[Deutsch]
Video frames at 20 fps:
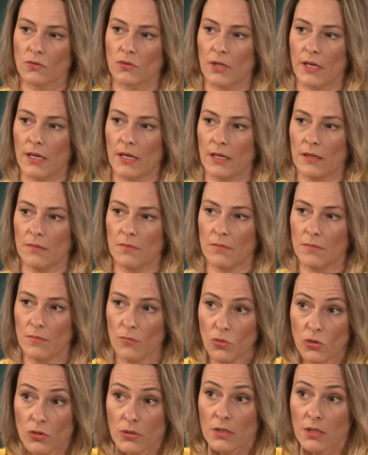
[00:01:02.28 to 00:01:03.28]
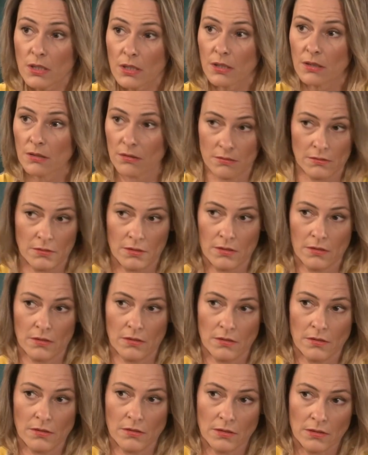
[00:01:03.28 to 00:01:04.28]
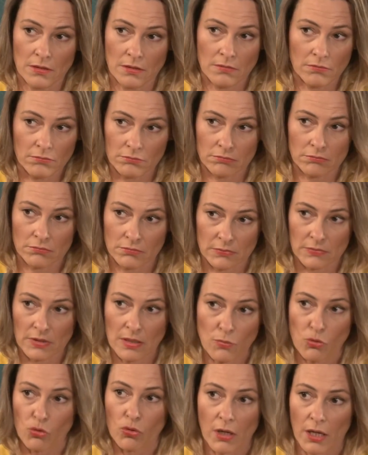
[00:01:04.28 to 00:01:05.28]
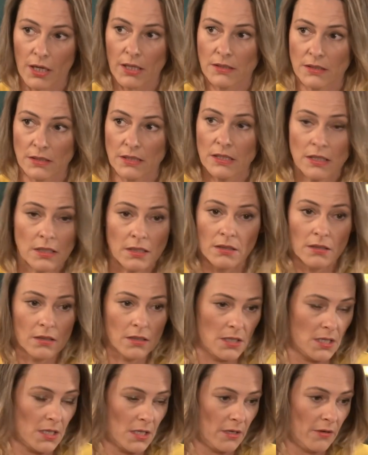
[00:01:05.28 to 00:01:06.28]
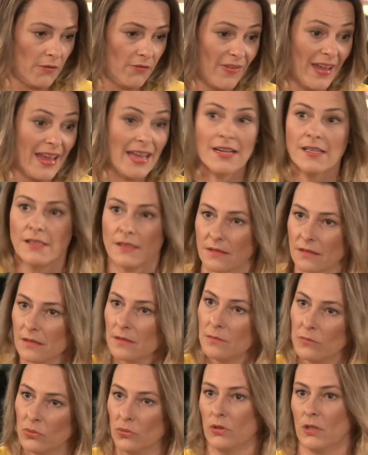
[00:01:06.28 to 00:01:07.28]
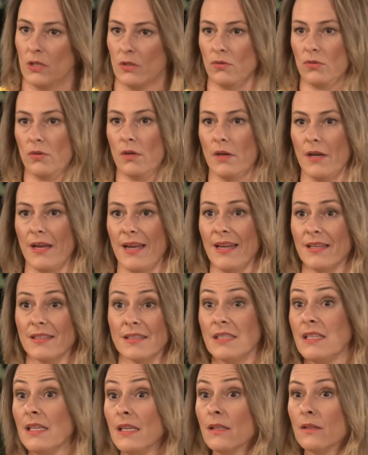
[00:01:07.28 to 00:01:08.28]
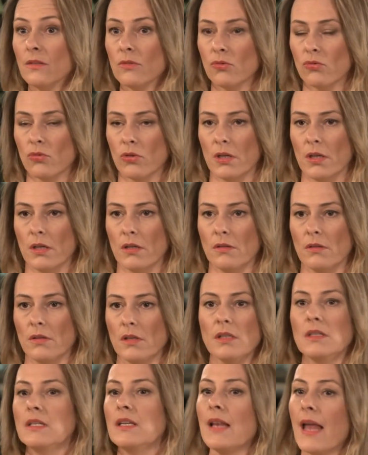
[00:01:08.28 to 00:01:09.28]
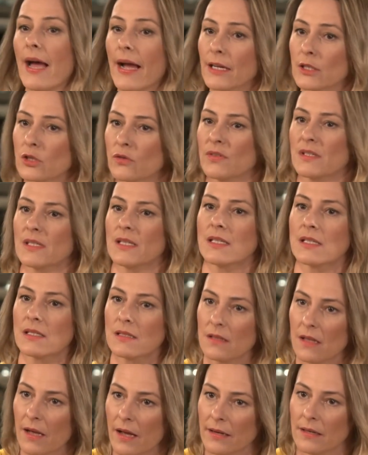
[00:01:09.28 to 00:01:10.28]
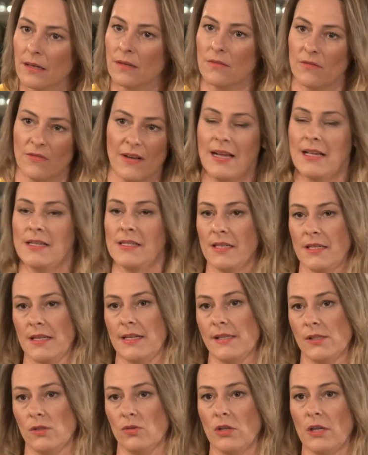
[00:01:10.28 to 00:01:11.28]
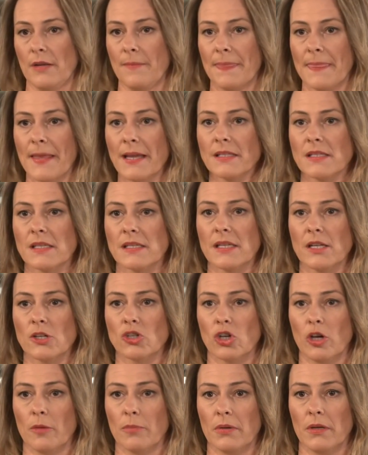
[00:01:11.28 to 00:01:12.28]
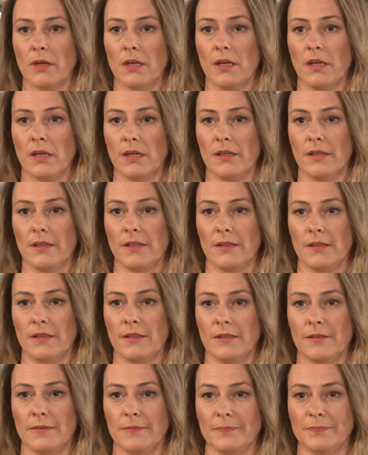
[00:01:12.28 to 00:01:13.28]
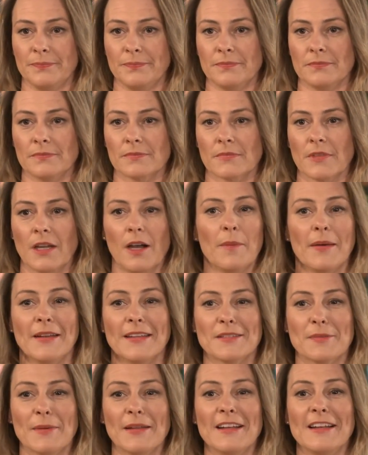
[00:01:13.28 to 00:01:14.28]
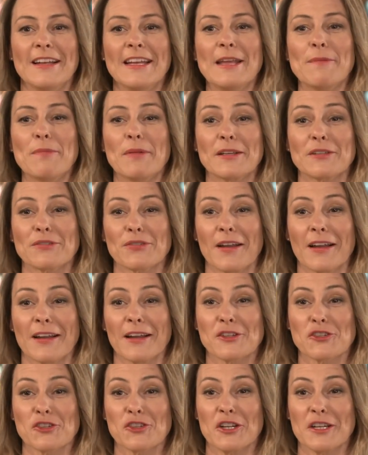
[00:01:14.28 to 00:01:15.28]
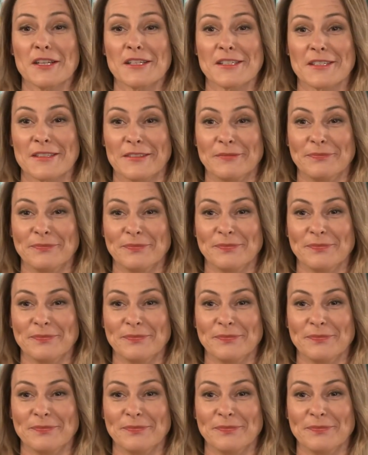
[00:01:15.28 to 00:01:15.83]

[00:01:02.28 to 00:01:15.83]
zu einem mündigen Demokratie- wählenden Bürger zu erziehen oder in die Lage zu versetzen, an Wahlen teilzunehmen. Aber ist das ist der Job. Ein, äh, das erinnert mich so ein Aber bisschen das ist meine an diese, Lieblingsfrage an diese, Journalisten.